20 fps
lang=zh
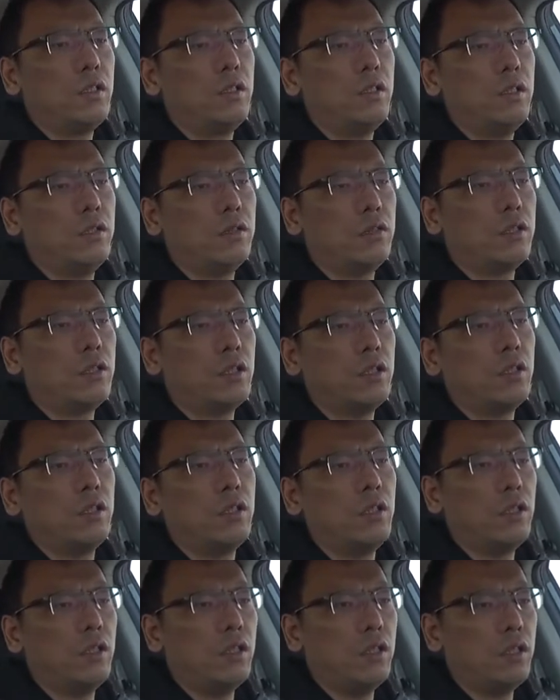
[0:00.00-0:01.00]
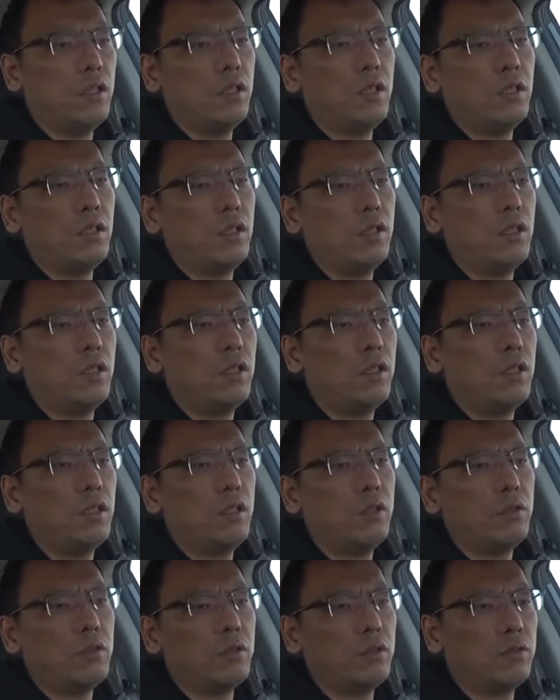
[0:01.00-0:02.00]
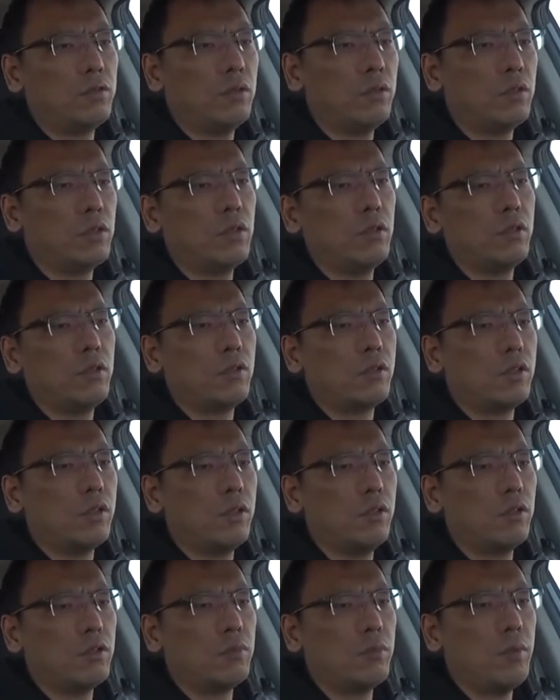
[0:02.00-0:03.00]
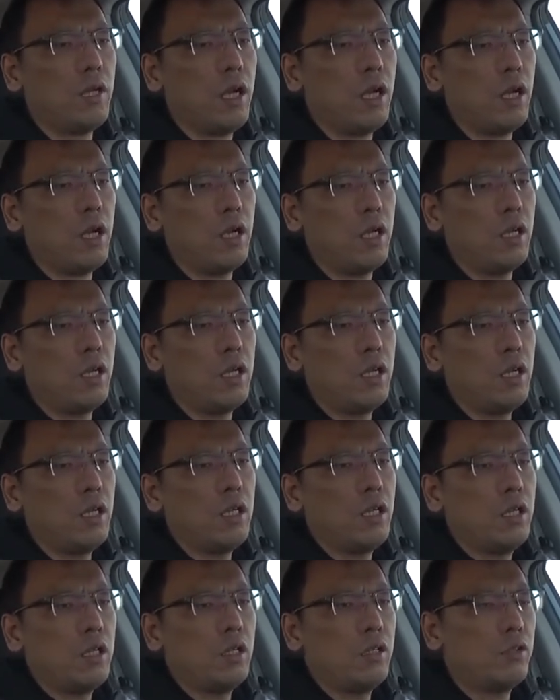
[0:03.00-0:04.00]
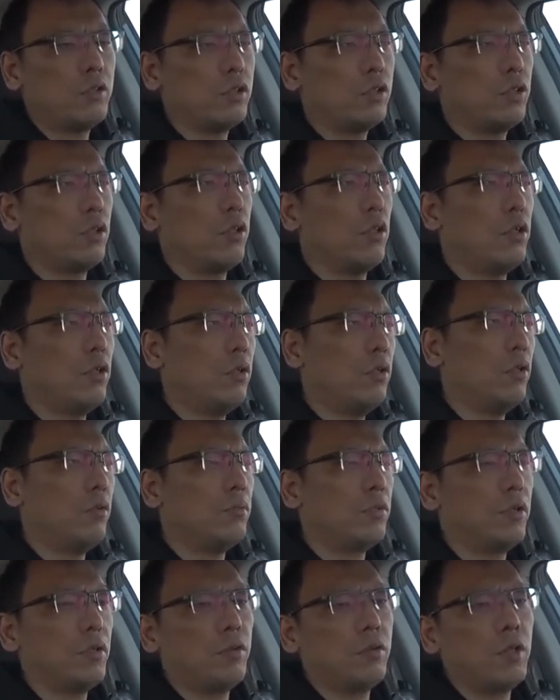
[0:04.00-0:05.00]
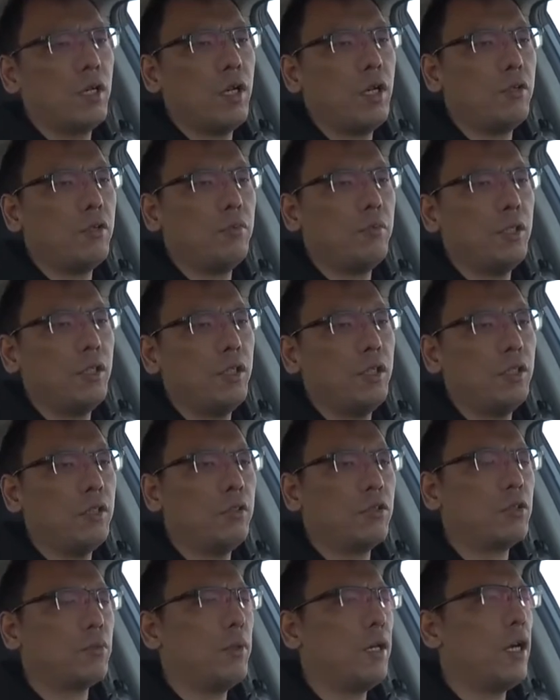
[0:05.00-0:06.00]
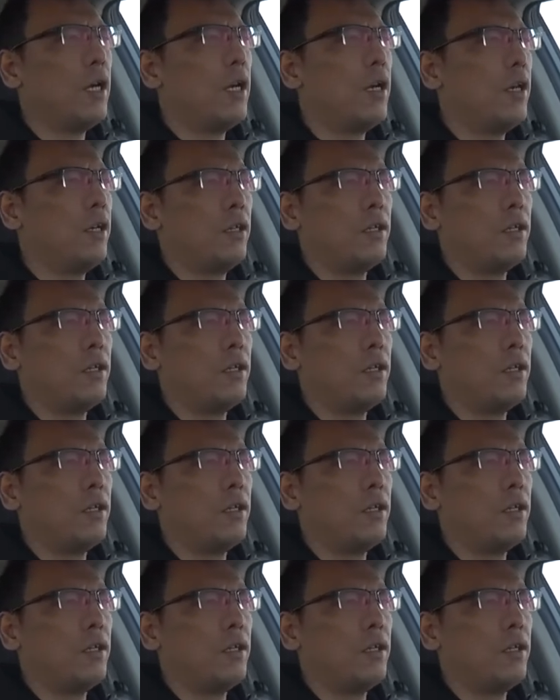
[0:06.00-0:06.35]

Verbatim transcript: 六十，六十五，六十六，六十七，六十八，六十九。我们丢开油门，六十八，